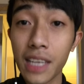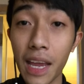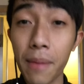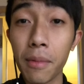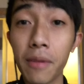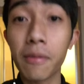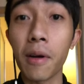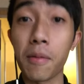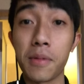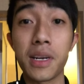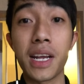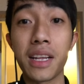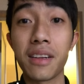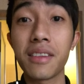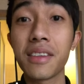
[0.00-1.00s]
xem cái phòng ở
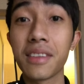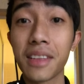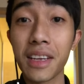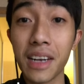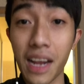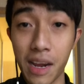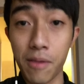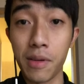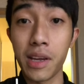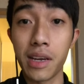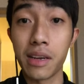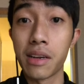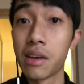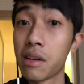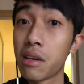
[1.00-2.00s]
đây nó như thế nào nha
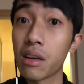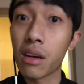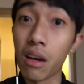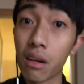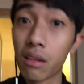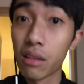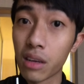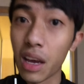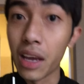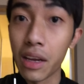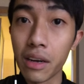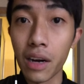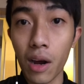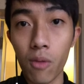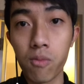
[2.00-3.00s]
cực
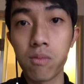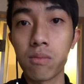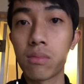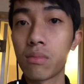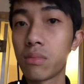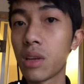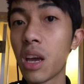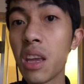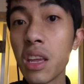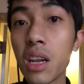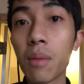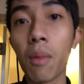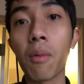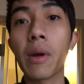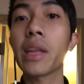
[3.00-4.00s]
kỳ rộng y như
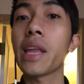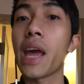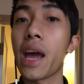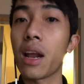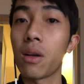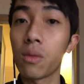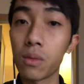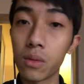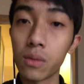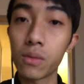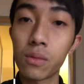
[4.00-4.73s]
là một cái nhà luôn